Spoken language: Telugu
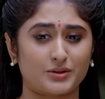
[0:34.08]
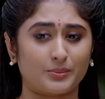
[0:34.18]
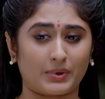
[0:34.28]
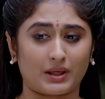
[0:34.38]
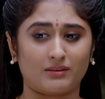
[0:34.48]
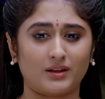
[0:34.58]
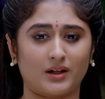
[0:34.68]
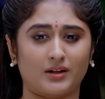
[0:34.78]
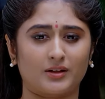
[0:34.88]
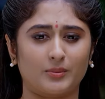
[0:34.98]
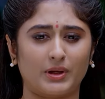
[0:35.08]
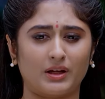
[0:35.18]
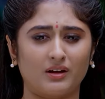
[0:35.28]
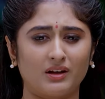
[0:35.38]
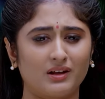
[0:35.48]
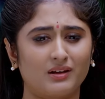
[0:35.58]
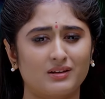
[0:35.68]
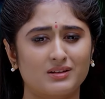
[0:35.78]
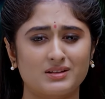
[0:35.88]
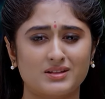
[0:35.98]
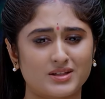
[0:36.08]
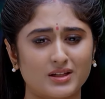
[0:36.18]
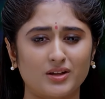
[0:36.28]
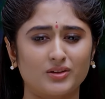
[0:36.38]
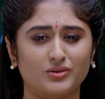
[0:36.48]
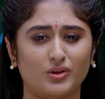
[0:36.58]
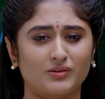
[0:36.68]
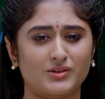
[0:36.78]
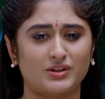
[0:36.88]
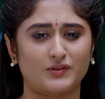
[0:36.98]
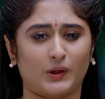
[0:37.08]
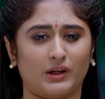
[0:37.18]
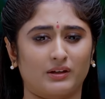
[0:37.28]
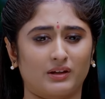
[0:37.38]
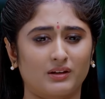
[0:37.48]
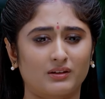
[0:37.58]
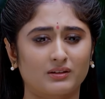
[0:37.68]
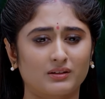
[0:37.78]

కష్టం ఎంత కఠినమైందైనా చిటికెలో సాల్వ్ చేసేదాన్ని